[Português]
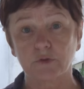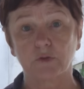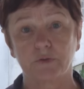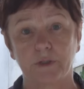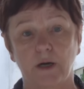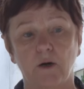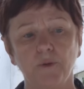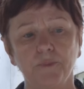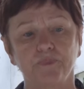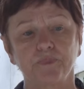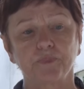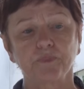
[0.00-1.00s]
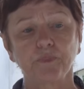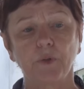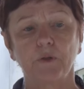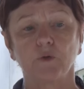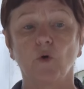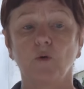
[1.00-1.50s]
social,
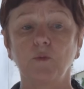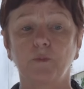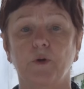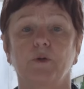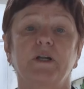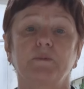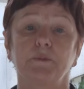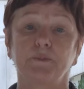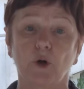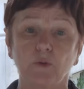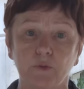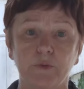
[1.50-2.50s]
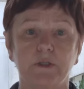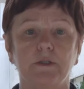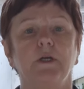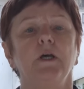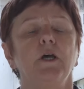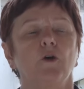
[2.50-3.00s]
como o programa ProUni,
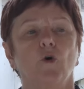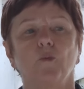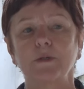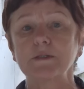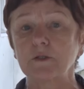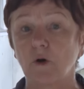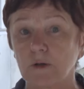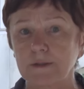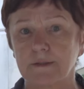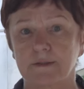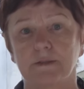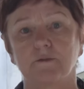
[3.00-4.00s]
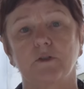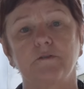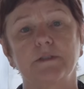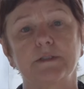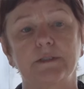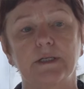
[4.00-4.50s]
como as cotas nas
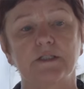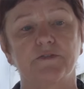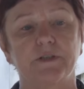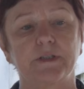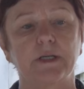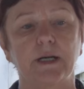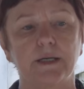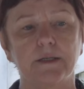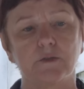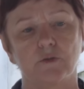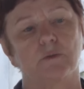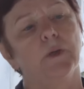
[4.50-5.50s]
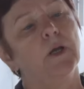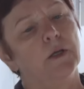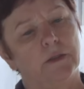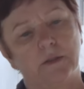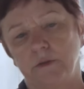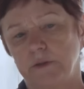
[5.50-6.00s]
universidades federais
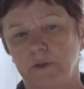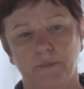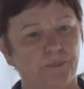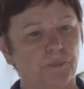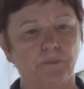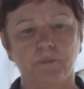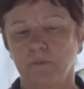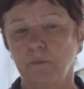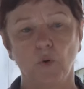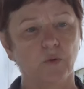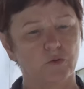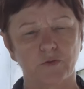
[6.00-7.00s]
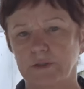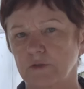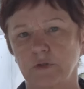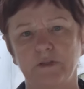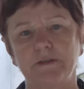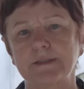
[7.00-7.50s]
e bônus
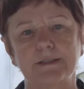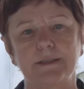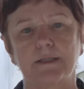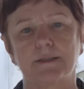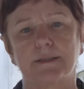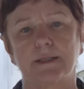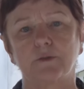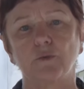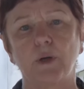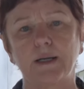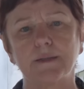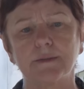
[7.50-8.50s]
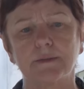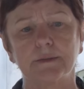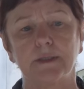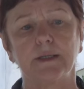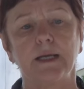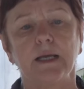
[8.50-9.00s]
nas universidades estaduais.
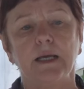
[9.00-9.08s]
Né?